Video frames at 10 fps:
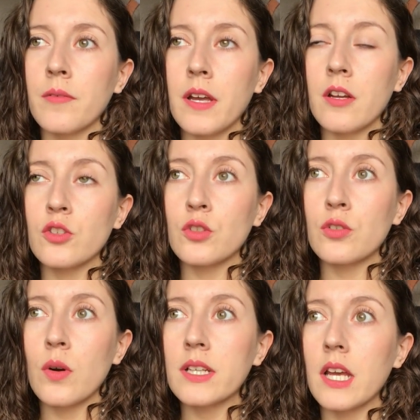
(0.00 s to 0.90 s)
je
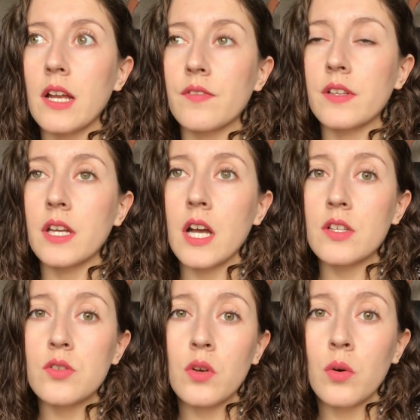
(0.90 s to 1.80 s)
crois qu'elle a fait
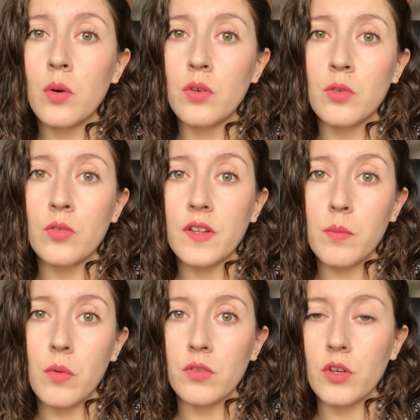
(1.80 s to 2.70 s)
un seul haul de
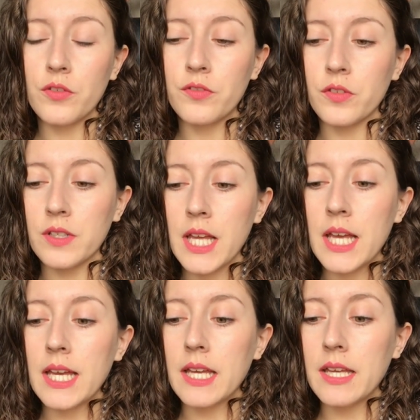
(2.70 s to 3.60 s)
vêtements neufs.
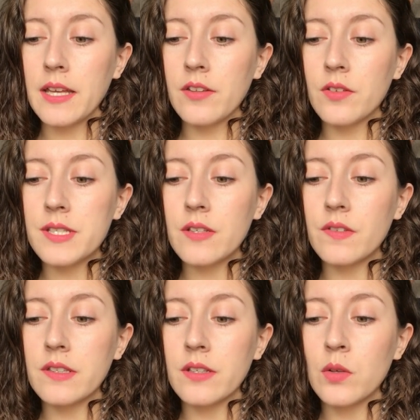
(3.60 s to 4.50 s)
Et dans ses
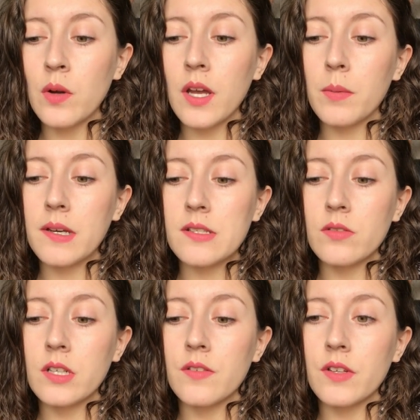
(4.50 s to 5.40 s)
vidéos, elle
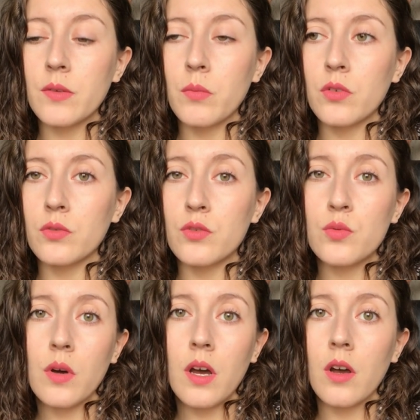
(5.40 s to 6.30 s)
présente les vêtements donc
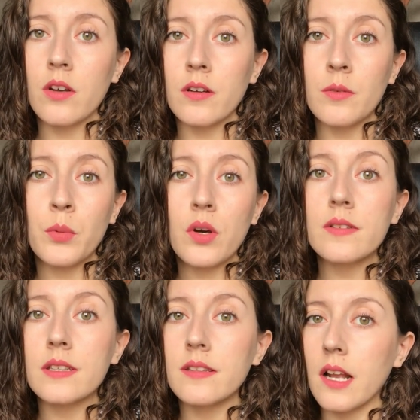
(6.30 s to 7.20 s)
soit
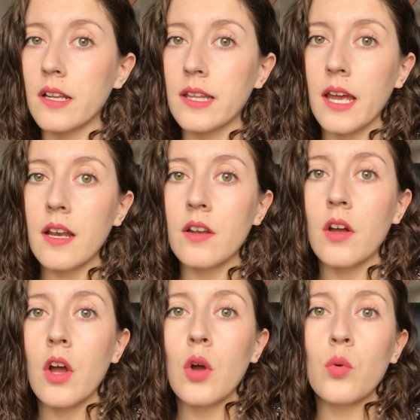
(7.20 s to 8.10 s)
portés tels
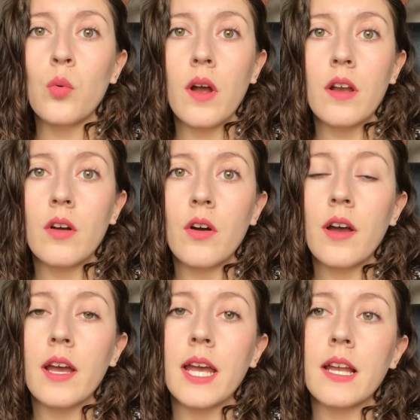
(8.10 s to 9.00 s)
quels, ou
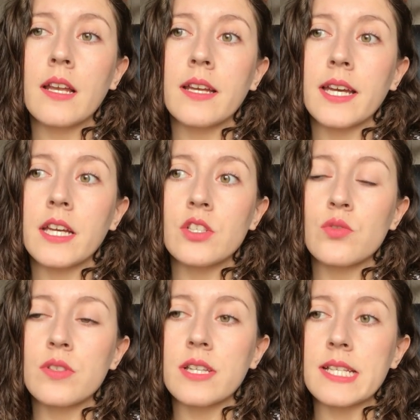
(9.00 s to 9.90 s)
alors elle les
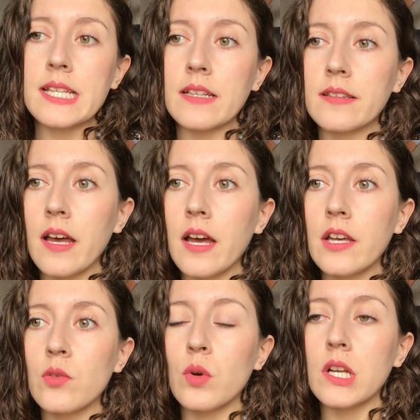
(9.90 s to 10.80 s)
réajuste à sa
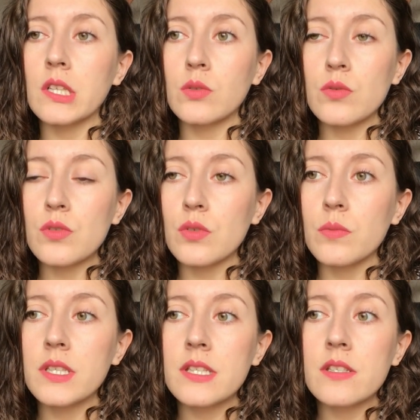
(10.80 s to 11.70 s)
taille, ou elle les
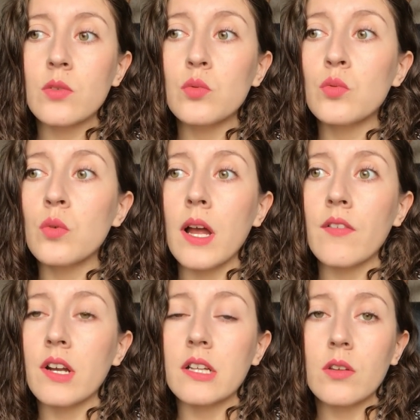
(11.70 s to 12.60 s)
customise, ou
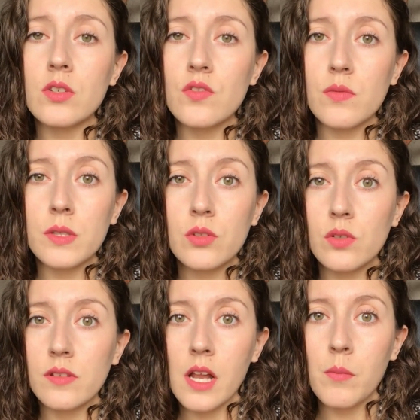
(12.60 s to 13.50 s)
elle va les transformer
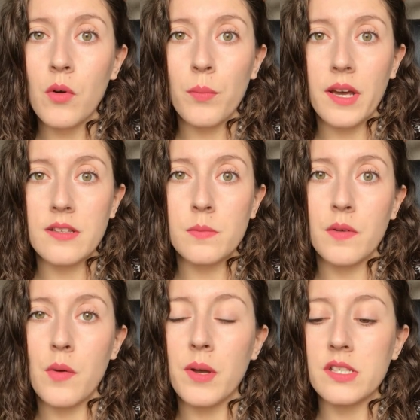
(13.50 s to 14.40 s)
totalement. Par
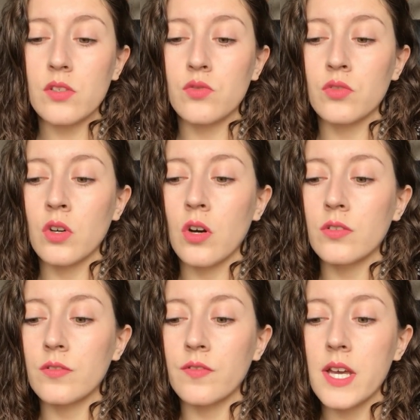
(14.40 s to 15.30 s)
exemple, elle va partir d'une
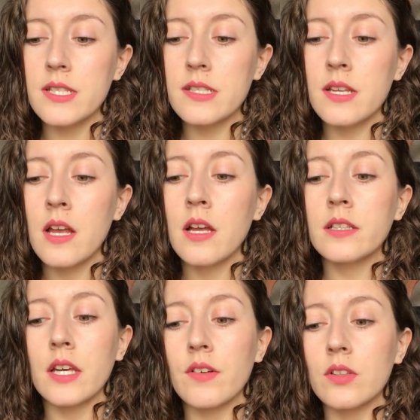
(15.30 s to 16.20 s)
grande veste
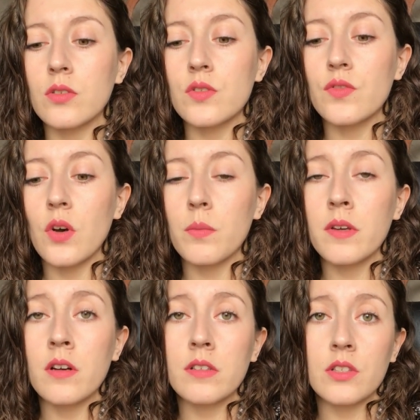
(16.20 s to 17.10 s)
qu'elle va
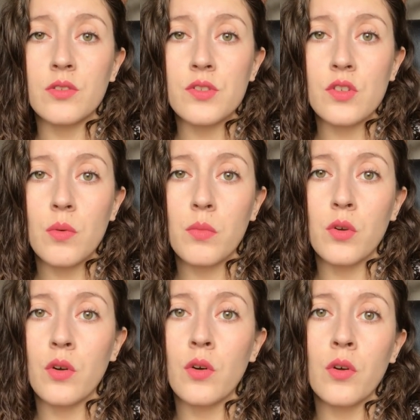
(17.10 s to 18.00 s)
transformer en un
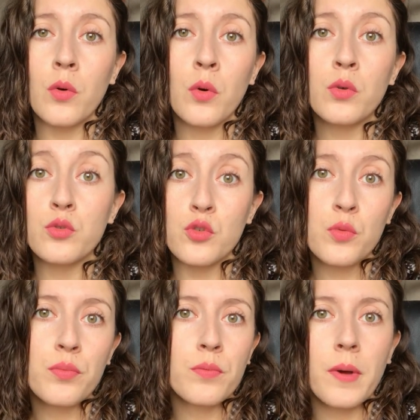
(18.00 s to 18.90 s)
ensemble haut euh,
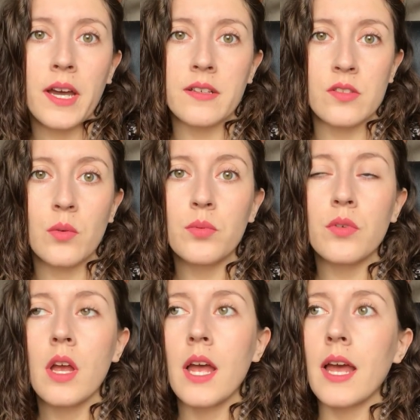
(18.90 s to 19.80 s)
jupe par exemple.